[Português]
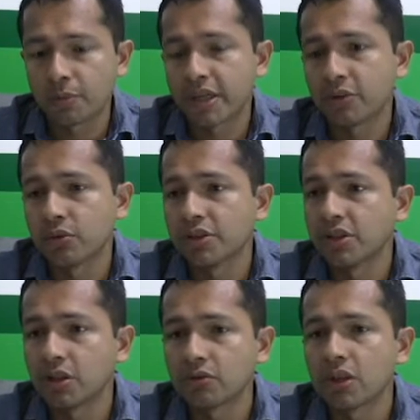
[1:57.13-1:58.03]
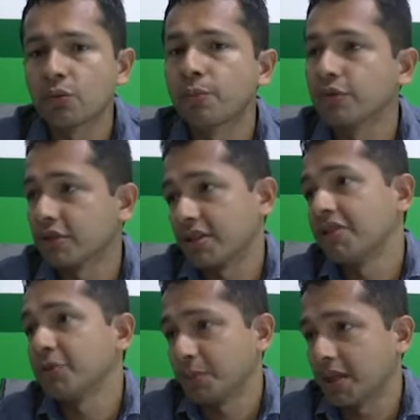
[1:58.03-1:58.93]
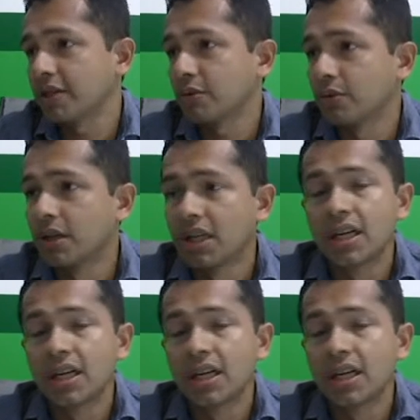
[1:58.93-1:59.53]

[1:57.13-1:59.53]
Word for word: operadoras não têm o um ponto de atendimento